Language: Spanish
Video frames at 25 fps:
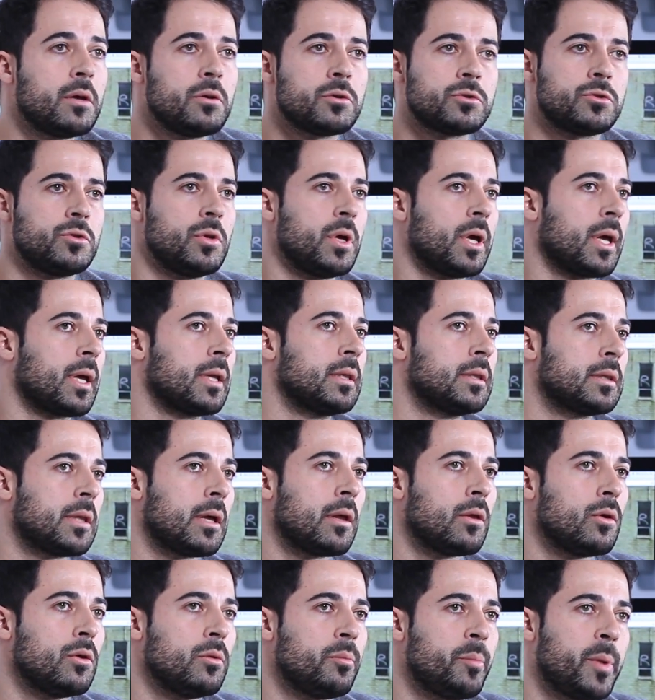yo estoy
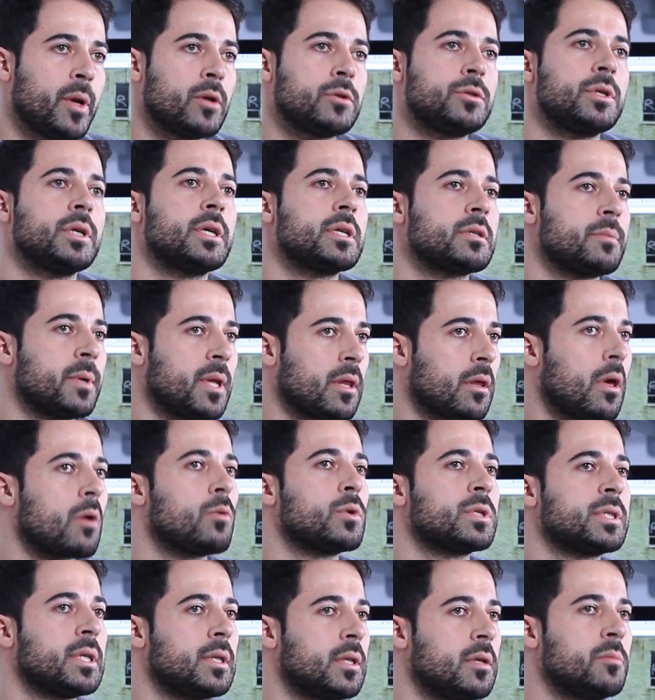encantado, pero sí que es verdad que
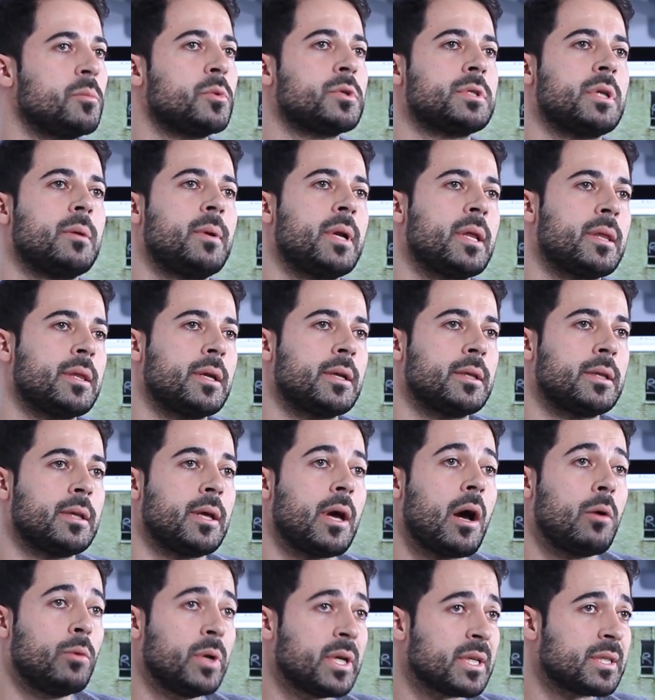cuesta tiempo establecerte.
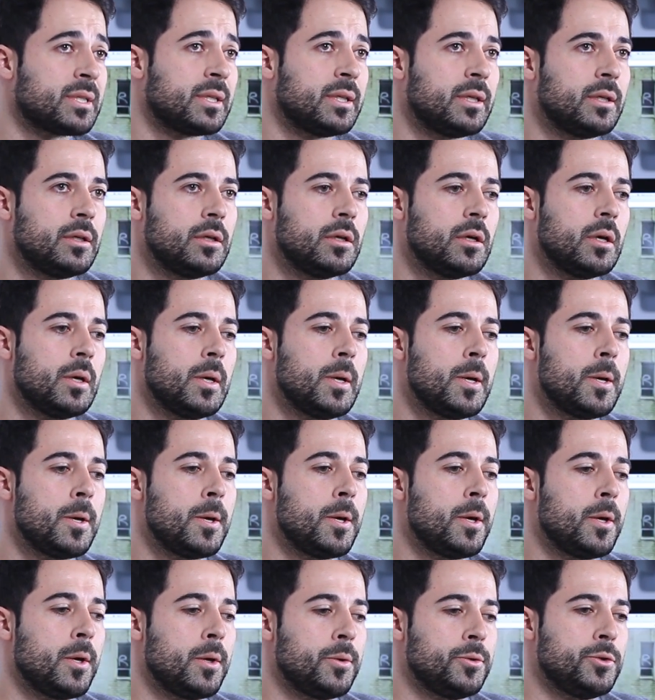Aún así,
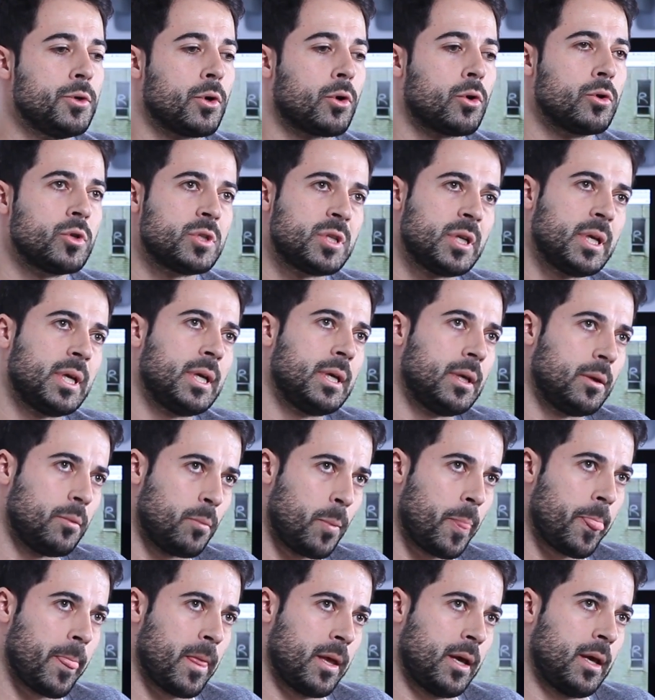yo
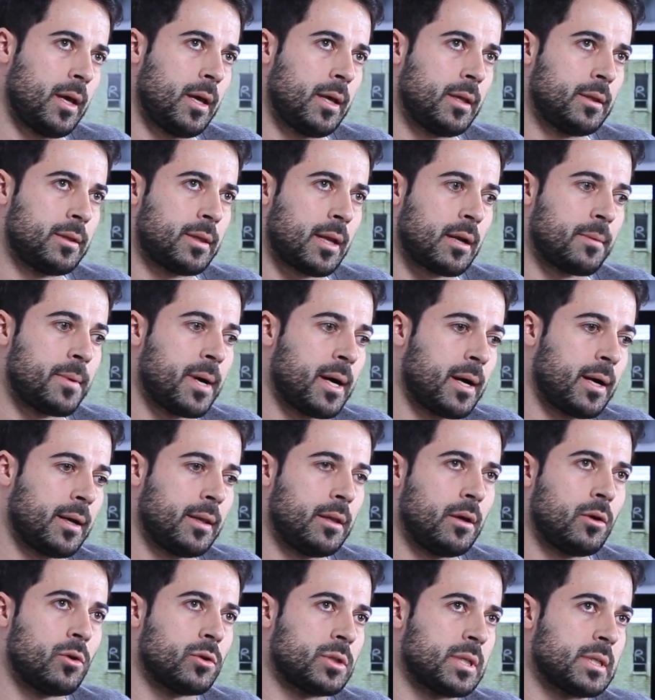conseguí eh, trabajar
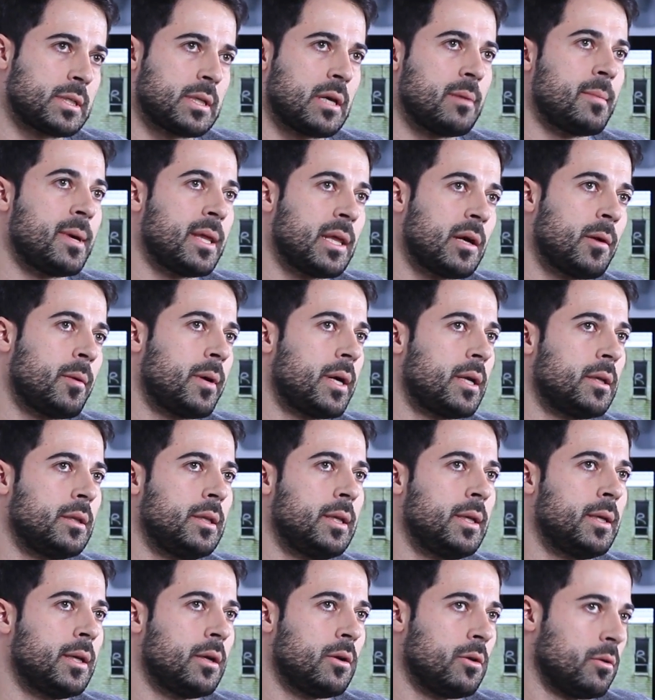de cosas que me daban
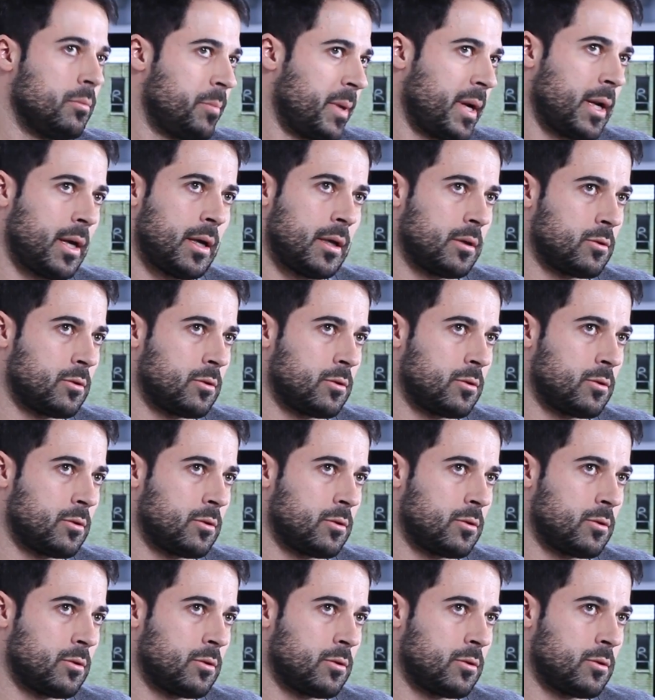dinero para